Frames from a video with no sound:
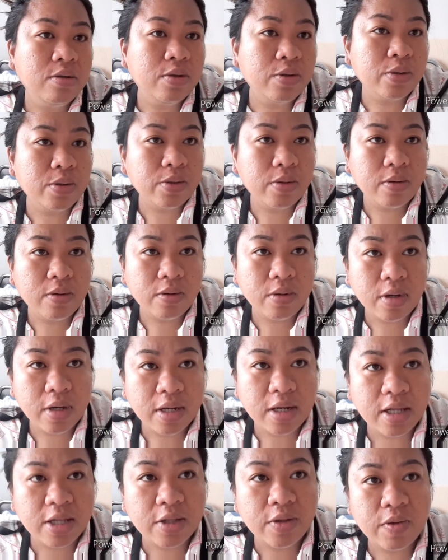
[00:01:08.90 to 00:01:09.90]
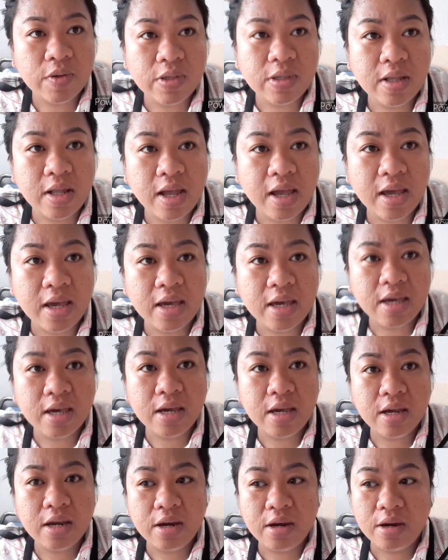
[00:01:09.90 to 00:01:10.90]
So, I need to stay
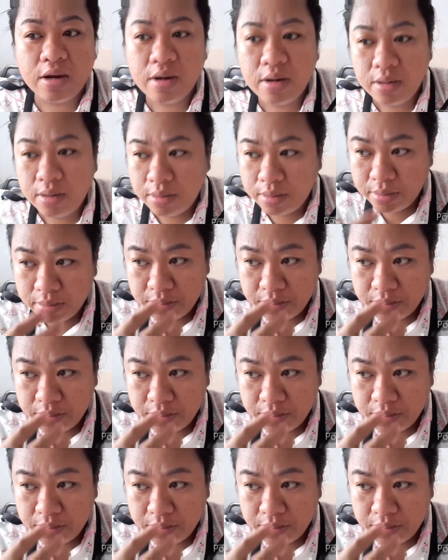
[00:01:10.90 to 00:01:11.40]
here